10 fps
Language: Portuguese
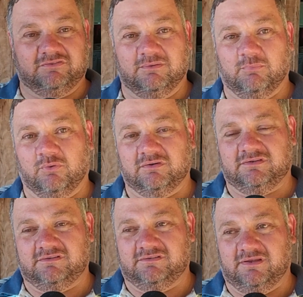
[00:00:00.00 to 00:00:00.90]
tomando esse
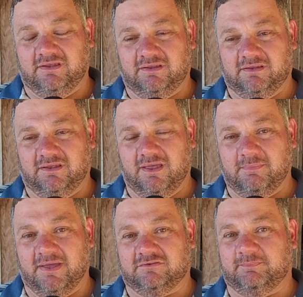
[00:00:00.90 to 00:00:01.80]
monte de
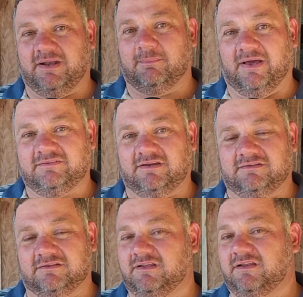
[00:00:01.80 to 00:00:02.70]
remédio, esperar mais
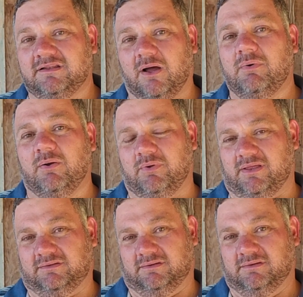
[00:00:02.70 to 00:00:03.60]
30 dias, ele não
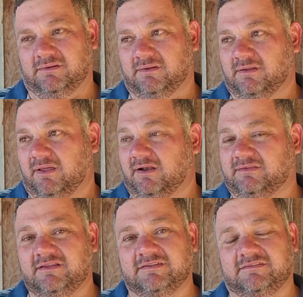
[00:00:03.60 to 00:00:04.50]
aguenta.
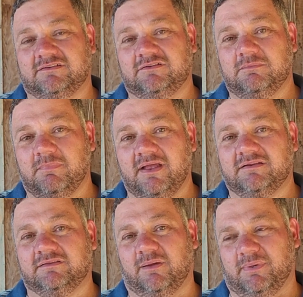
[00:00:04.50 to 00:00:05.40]
Ele tem que ser atendido
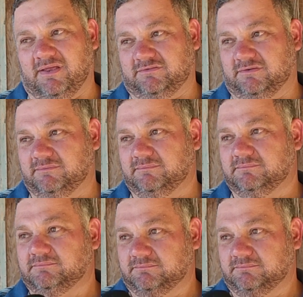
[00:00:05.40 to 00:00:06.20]
imediatamente.